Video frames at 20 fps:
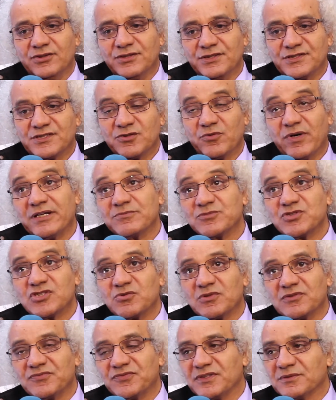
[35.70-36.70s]
آه، سواء على
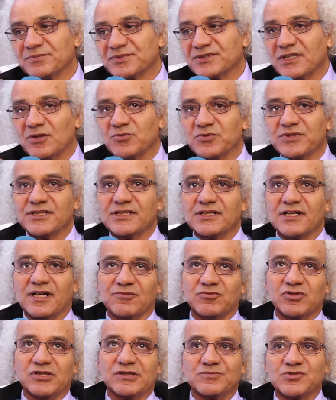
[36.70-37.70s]
مستوى الفيلم الطويل
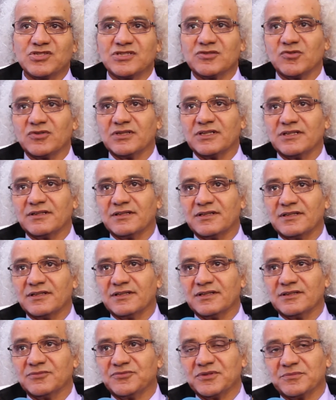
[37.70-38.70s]
او على مستوى
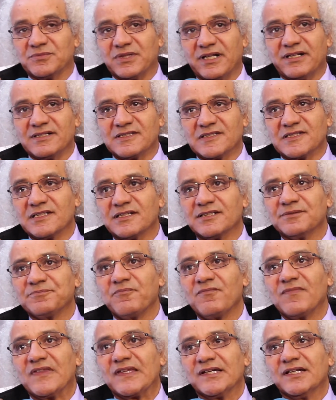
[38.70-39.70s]
الفيلم القصير
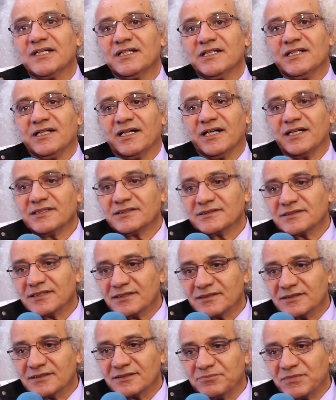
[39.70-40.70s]

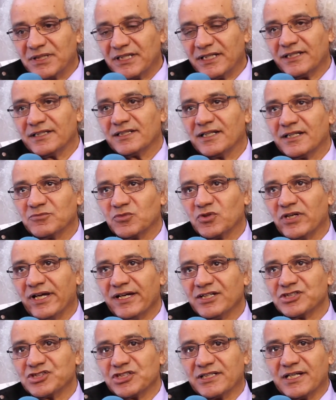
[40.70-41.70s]
ايضا من خلال
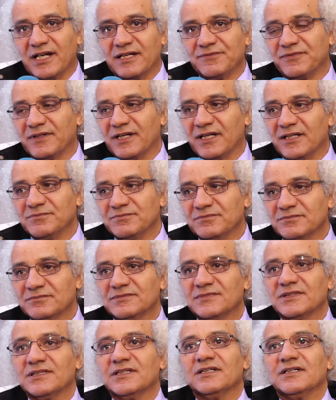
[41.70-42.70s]
مناقشه الافلام
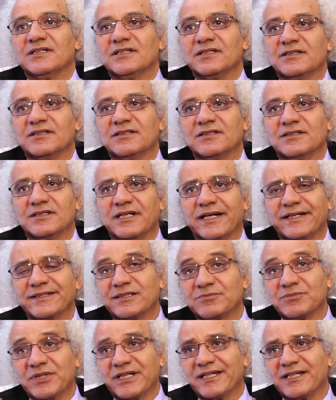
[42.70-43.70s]
آه،
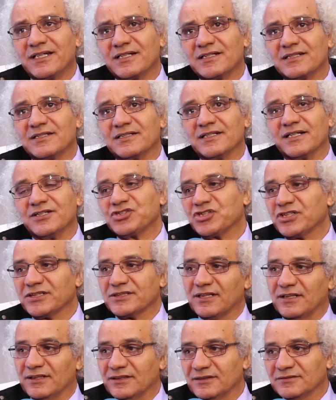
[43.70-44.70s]
ايضا من خلال
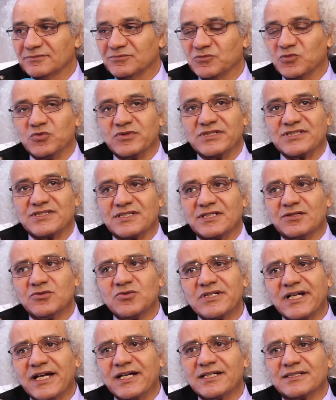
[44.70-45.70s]
الانشطه الموازيه
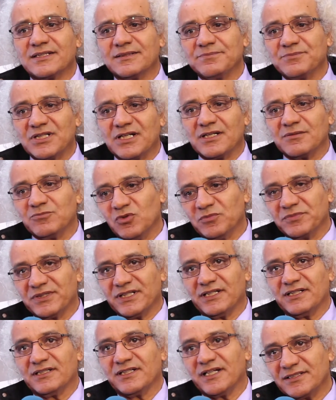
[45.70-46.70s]
كل هذا من
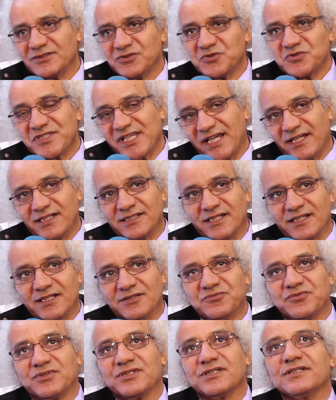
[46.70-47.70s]
الممكن ان
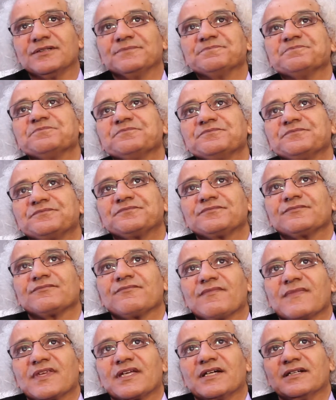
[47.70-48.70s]
يساعدنا في
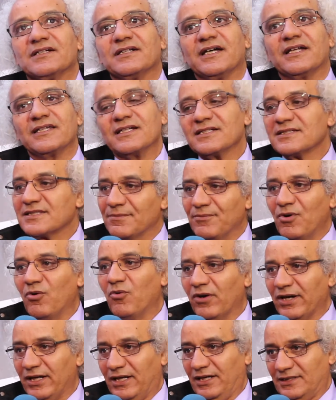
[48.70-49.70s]
آه، ان
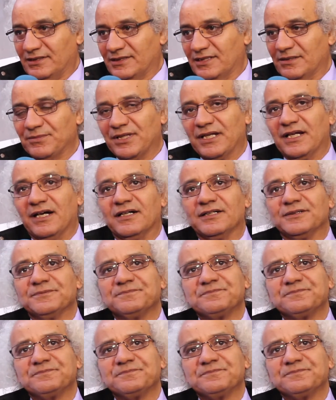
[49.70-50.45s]
نتموقع ضمن